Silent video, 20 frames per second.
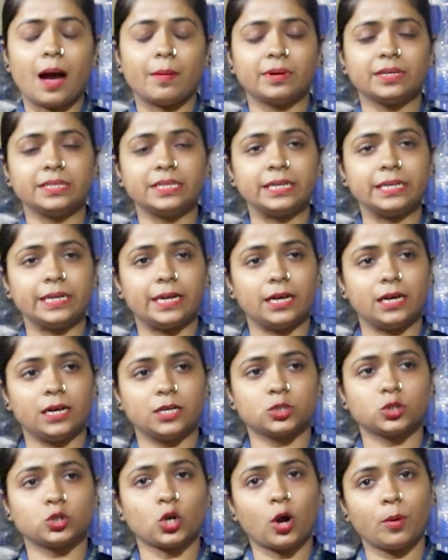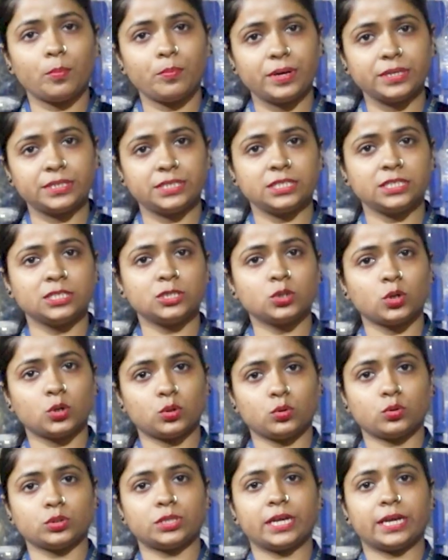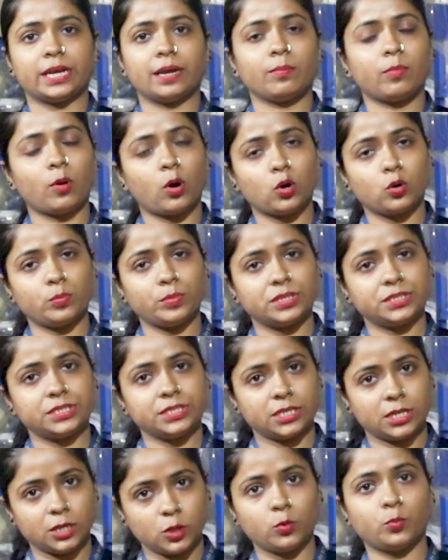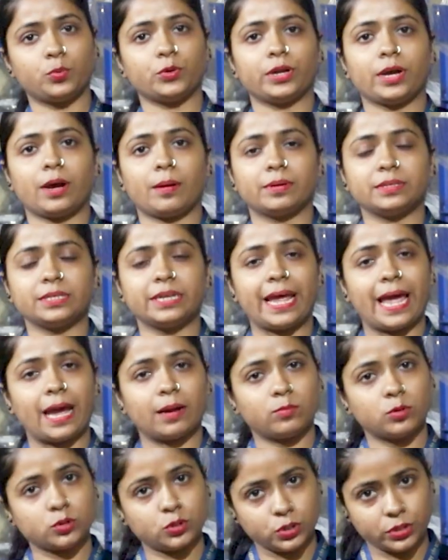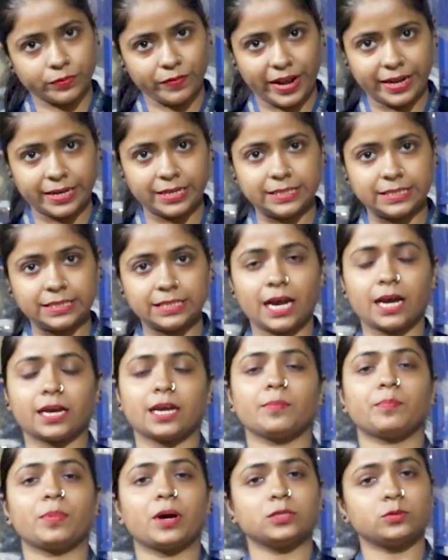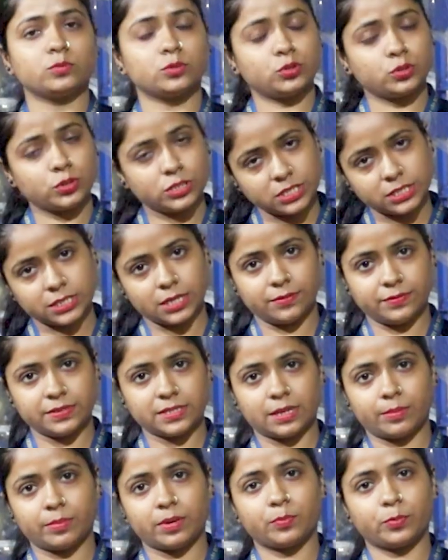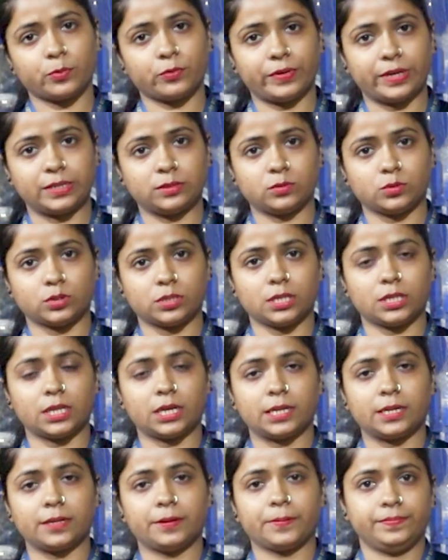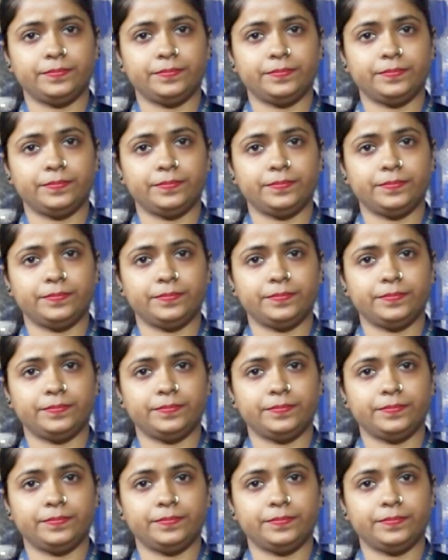আমাদের সব মেশিনই ছোট থেকে বড় মেশিনারি উপরে আমাদের এক বছর ওয়ারেন্টি থাকে পাঁচ বছরের সার্ভিস আমরা প্রোভাইড করতে থাকি